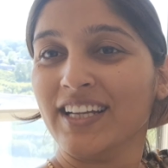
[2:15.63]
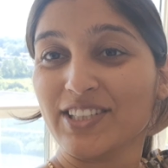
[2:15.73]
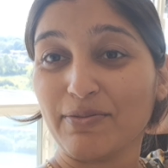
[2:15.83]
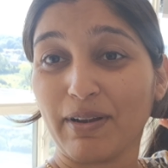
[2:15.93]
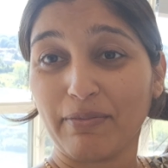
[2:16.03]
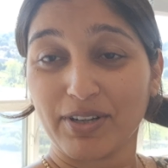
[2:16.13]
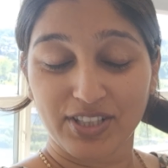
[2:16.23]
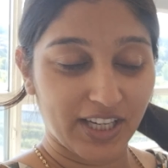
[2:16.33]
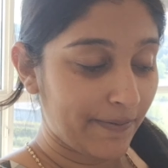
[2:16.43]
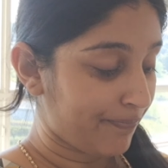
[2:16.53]
शिमला मिर्च
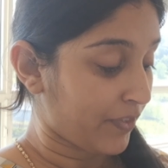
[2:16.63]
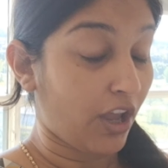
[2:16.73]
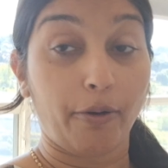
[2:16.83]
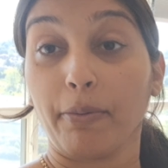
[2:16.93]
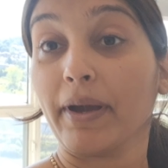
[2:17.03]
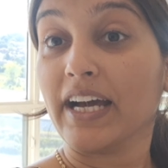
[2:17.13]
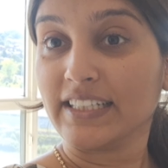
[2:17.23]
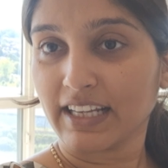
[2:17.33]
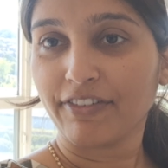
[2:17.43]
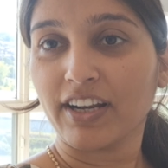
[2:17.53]
की अभी मैं घर
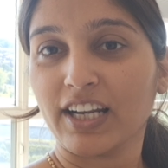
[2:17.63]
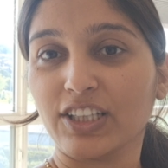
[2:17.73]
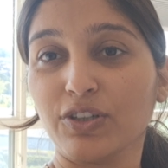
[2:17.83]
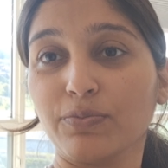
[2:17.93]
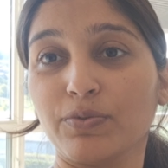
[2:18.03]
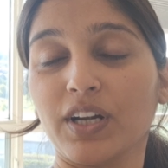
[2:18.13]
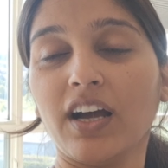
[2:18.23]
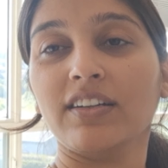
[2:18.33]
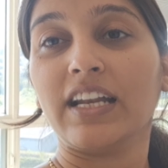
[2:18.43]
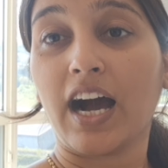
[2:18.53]
साफ कर लेती हूँ पूरा
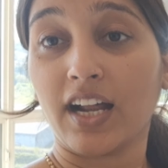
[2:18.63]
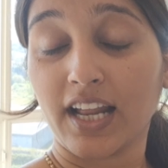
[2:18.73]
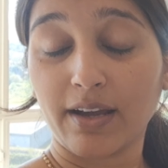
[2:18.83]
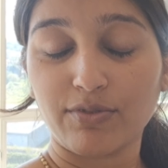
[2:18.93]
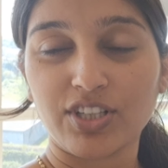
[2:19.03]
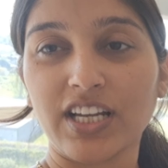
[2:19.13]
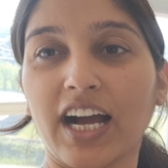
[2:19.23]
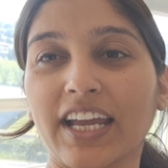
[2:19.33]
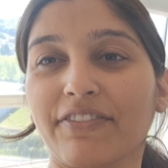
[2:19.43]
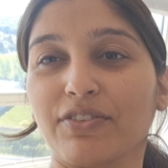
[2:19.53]
नहाना है मुझे नहा
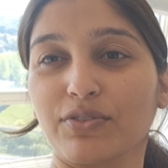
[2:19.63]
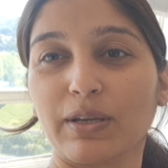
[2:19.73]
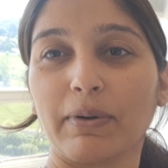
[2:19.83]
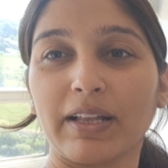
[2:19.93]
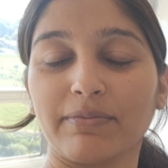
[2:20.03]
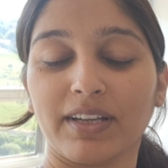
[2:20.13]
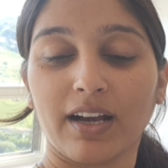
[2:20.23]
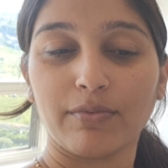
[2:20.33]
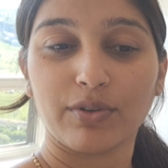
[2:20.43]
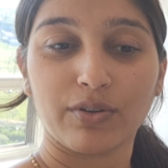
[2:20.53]
के फिर उसके बाद में
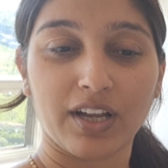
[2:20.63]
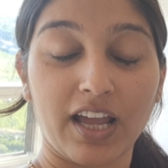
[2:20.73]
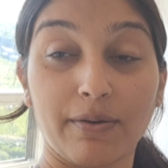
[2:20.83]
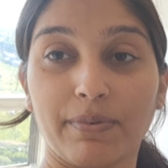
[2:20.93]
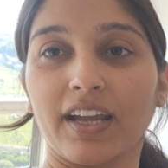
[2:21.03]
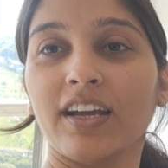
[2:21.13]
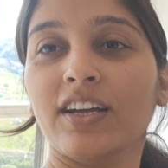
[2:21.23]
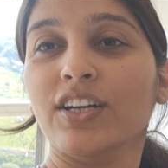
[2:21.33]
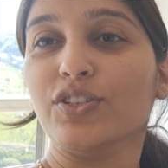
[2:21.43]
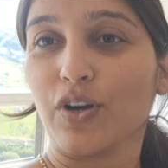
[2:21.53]
हम लोगों के यहाँ पे
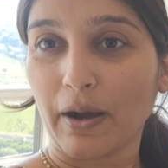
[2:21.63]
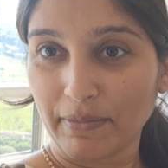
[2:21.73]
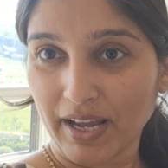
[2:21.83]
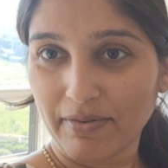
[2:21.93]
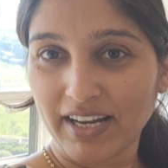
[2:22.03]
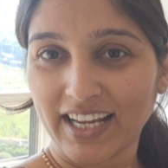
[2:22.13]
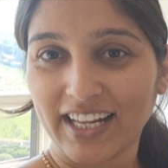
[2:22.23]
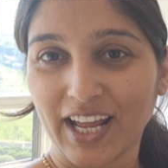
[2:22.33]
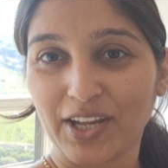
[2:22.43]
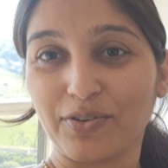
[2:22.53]
जो अमिया में लेकर
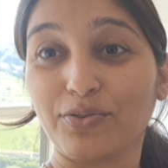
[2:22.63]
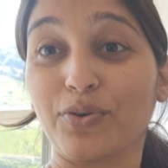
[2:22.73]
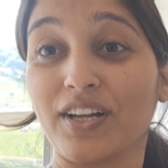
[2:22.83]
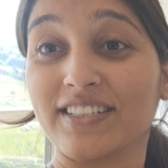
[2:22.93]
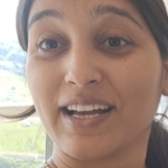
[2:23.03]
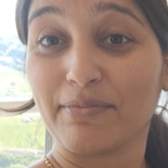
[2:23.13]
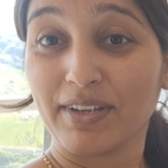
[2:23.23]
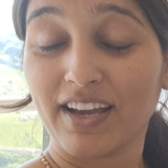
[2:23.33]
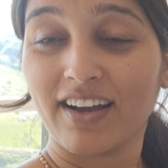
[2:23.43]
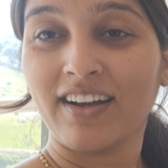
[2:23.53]
आई हूँ थोड़ा सा
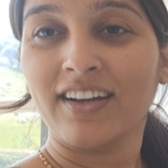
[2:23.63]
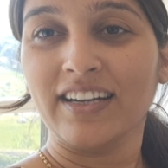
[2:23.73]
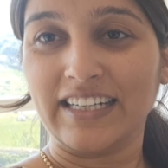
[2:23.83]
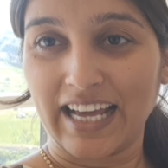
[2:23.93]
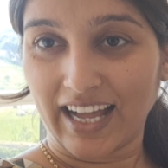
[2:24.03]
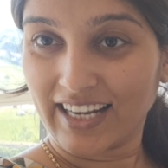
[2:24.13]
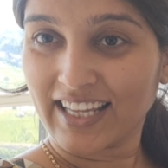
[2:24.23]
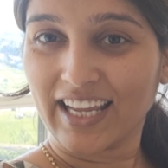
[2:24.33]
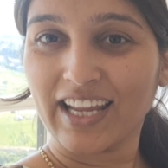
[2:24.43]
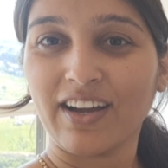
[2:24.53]
अमिया डाल
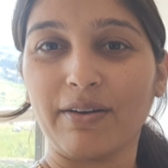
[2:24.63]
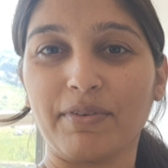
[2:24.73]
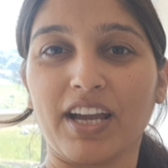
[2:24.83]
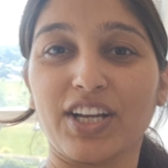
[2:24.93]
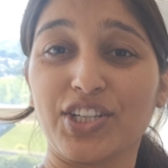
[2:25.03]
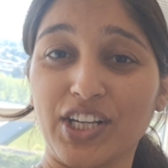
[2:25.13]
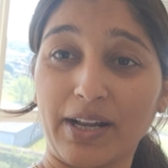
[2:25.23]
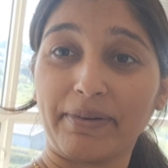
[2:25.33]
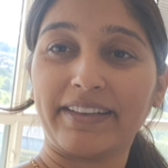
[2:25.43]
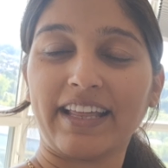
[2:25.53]
के अमिया का शीरा
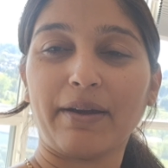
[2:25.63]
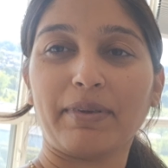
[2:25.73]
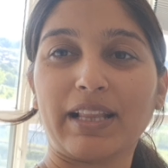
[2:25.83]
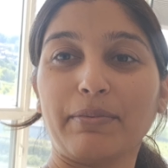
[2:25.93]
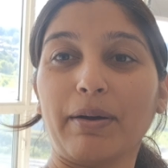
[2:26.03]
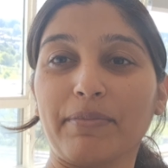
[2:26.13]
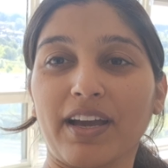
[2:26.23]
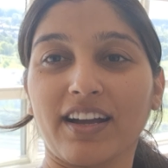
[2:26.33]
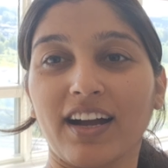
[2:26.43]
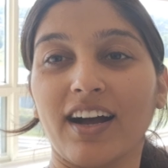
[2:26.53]
बनता है मतलब
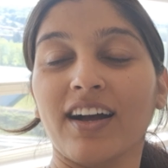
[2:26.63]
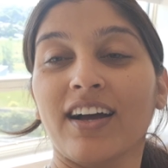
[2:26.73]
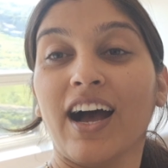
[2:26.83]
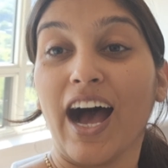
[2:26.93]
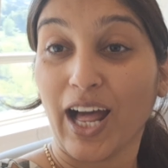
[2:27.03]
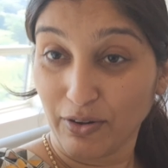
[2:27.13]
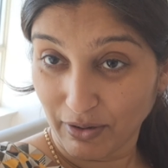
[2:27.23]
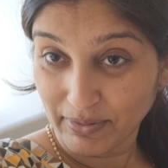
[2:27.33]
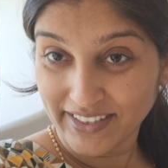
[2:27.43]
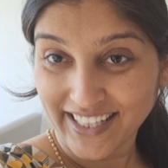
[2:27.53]
अमिया का हलवा
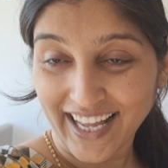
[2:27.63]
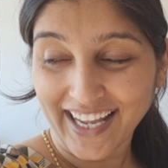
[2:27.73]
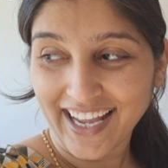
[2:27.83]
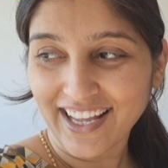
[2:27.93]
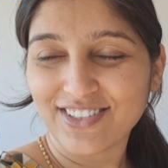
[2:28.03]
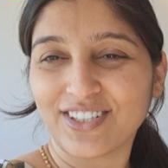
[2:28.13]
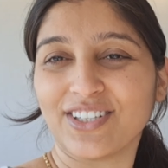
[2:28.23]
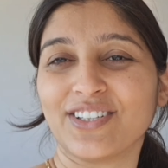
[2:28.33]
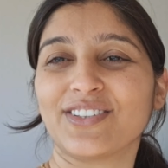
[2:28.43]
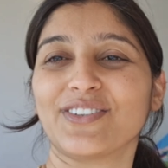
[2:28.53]
बनता है आज
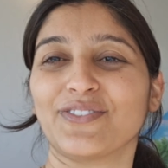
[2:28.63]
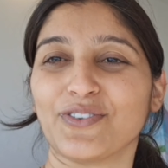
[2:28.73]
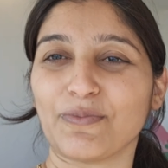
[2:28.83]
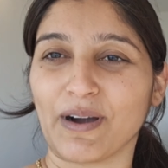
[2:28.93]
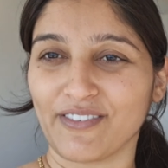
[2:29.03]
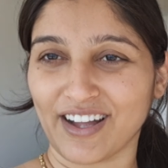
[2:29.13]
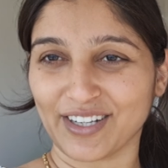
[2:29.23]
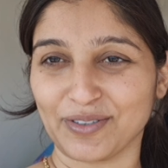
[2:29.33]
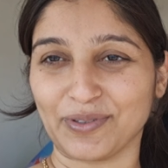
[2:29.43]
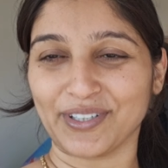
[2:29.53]
तो वो भगवान
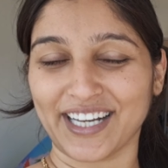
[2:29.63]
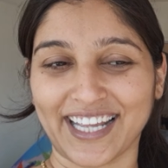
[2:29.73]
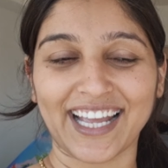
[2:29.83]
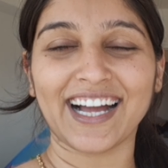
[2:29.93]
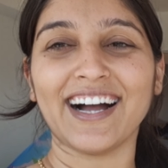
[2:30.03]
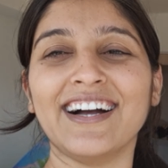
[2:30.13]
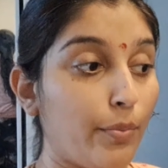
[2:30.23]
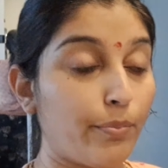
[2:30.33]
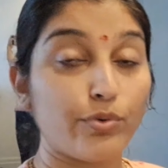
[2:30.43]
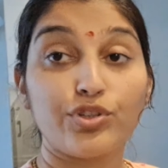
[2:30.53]
को भोग लगेगा
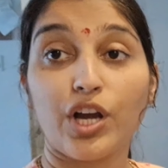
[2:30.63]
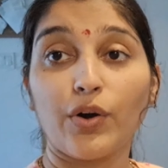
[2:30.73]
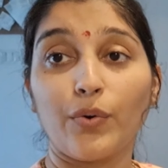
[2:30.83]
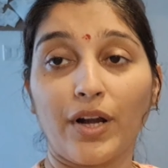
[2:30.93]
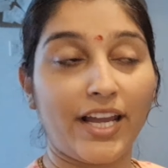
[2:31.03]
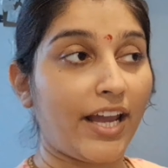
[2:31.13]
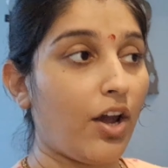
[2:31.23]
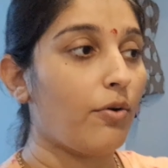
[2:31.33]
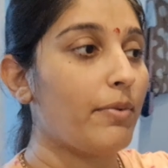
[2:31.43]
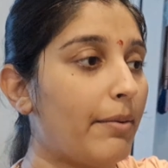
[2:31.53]
पूजा हो गई है
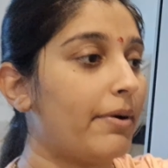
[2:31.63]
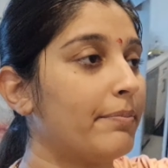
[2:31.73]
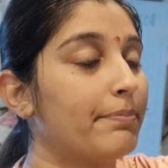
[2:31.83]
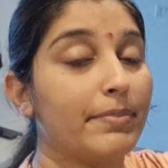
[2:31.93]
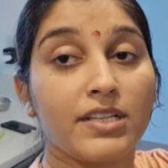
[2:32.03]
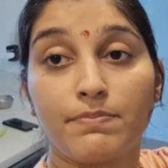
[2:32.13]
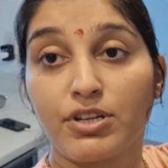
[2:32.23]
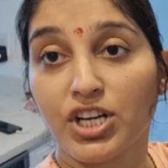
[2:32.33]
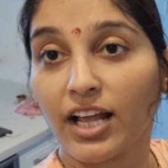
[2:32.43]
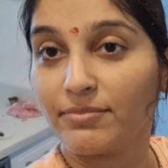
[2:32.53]
और मैं बस
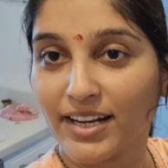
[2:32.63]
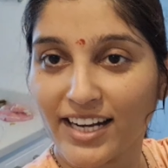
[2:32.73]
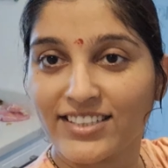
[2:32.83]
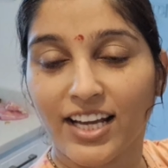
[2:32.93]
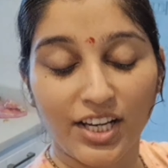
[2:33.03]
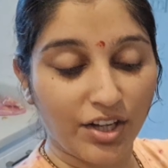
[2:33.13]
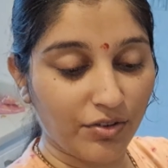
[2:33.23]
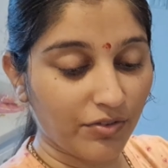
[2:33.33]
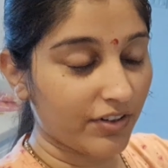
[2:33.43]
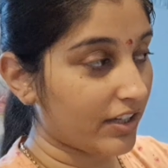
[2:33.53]
प्रसाद बनाने जा रही
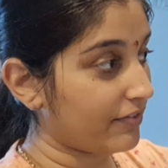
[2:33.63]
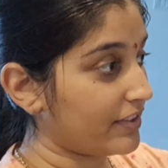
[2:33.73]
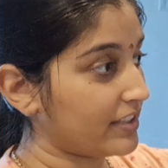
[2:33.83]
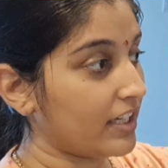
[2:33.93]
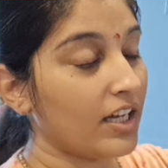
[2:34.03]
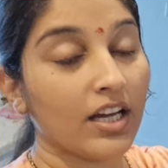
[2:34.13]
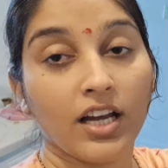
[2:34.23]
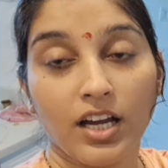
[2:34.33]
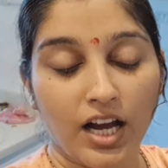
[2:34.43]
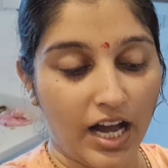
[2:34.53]
हूँ फटाफट से
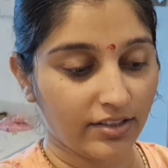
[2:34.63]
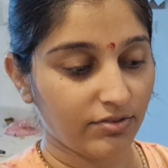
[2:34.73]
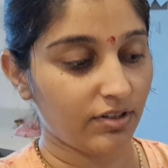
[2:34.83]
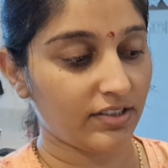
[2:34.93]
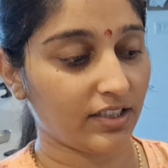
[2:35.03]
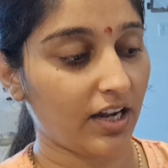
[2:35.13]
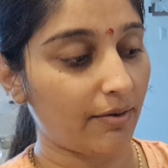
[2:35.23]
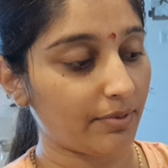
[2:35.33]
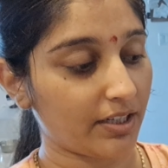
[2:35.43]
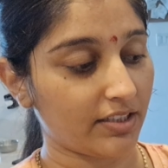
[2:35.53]
आज थोड़ा सा
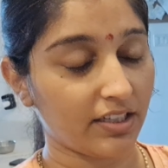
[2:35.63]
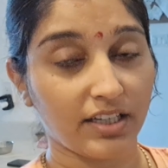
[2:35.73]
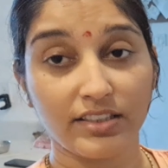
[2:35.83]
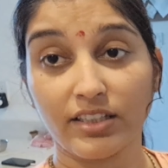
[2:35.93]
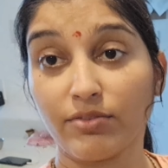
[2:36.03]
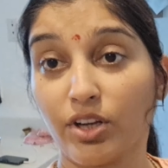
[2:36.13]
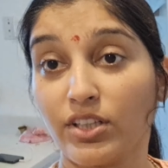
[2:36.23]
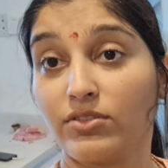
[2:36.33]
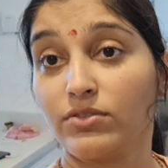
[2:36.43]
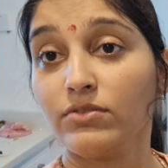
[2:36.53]
काम करते करते वही
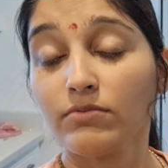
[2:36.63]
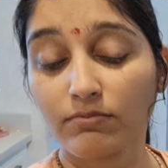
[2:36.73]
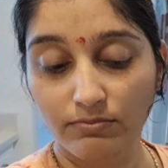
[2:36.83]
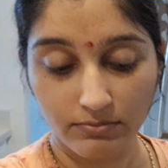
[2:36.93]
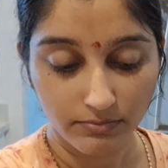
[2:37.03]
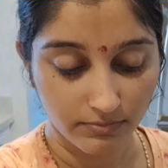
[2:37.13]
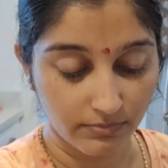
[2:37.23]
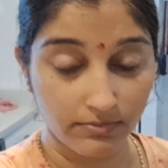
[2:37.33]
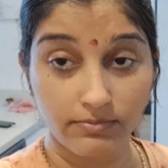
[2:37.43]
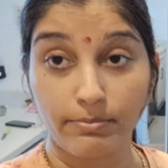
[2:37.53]

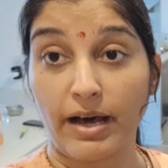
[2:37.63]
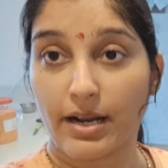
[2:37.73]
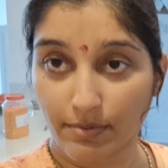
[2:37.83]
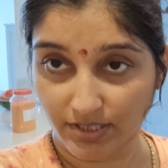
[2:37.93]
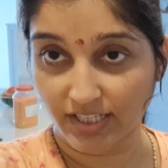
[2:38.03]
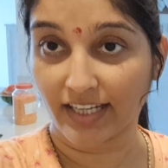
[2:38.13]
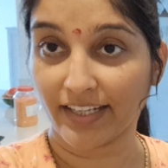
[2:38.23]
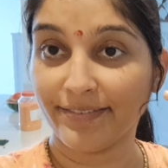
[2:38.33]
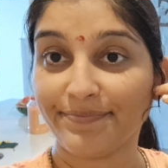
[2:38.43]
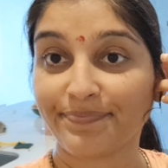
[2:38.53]
बारह बज गया है